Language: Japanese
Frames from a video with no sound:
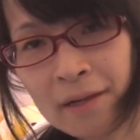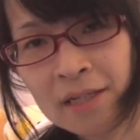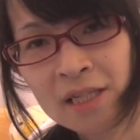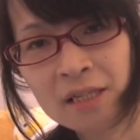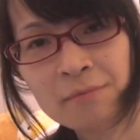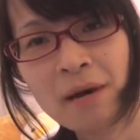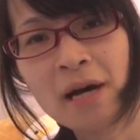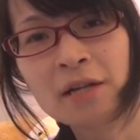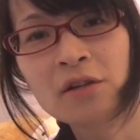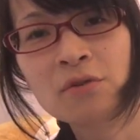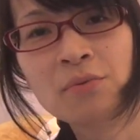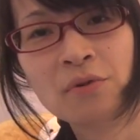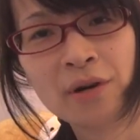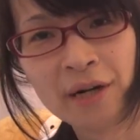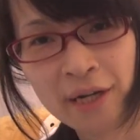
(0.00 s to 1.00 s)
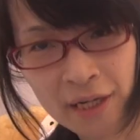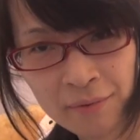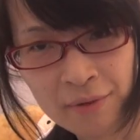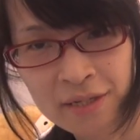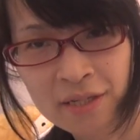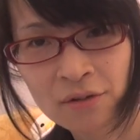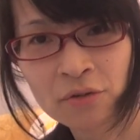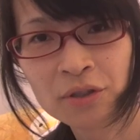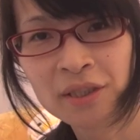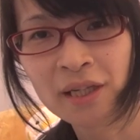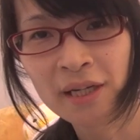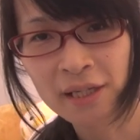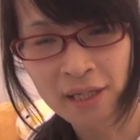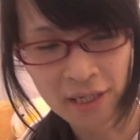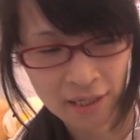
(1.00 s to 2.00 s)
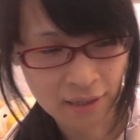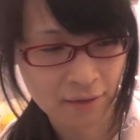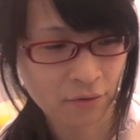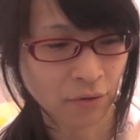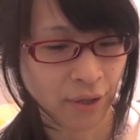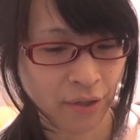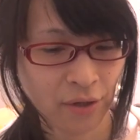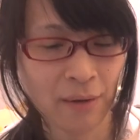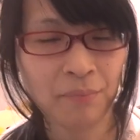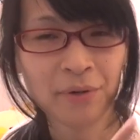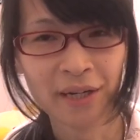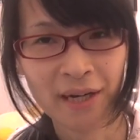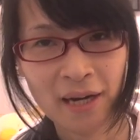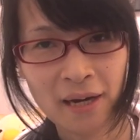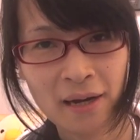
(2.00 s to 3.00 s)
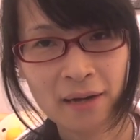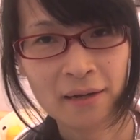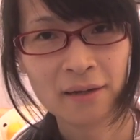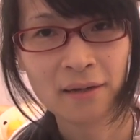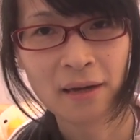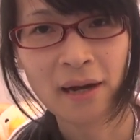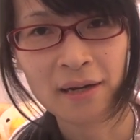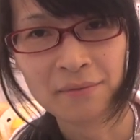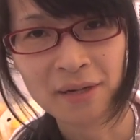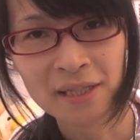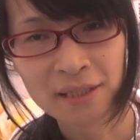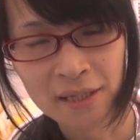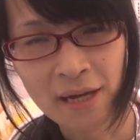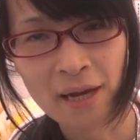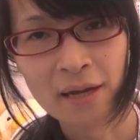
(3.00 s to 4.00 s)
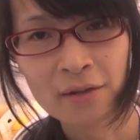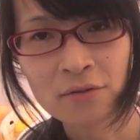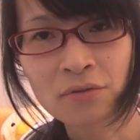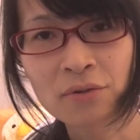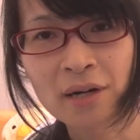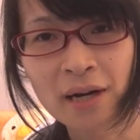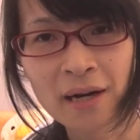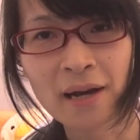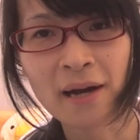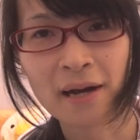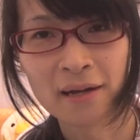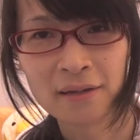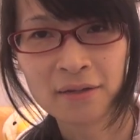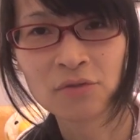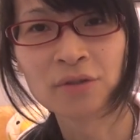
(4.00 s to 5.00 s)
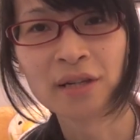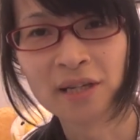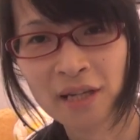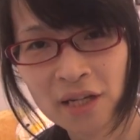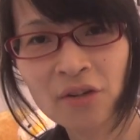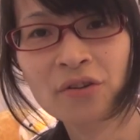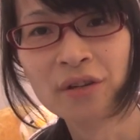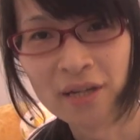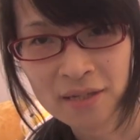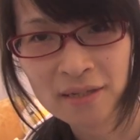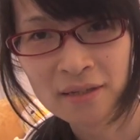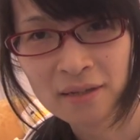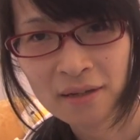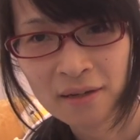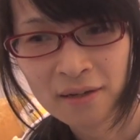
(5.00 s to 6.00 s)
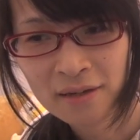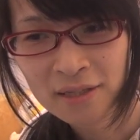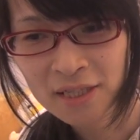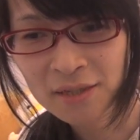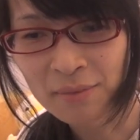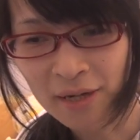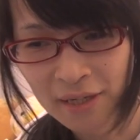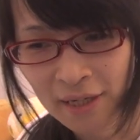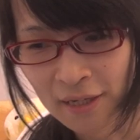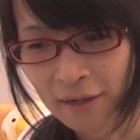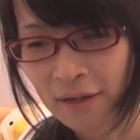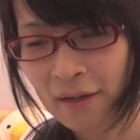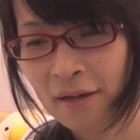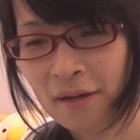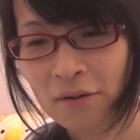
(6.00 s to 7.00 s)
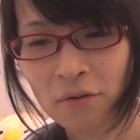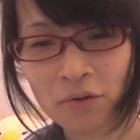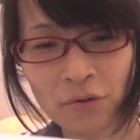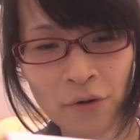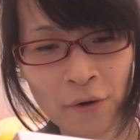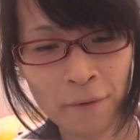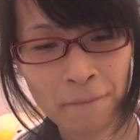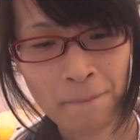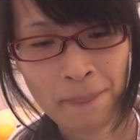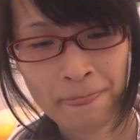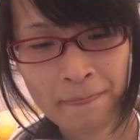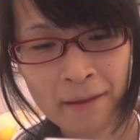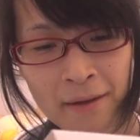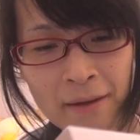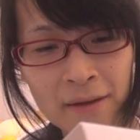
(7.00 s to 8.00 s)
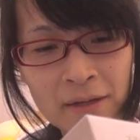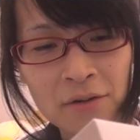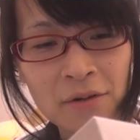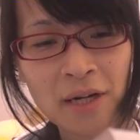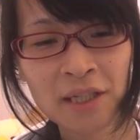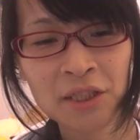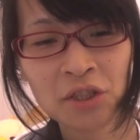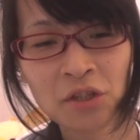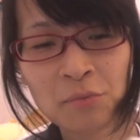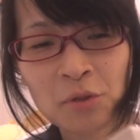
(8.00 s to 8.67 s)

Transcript: スマートフォンからやりますこちらにこれのアプリがありましてそこから操作できるんですつまりこの暮らしを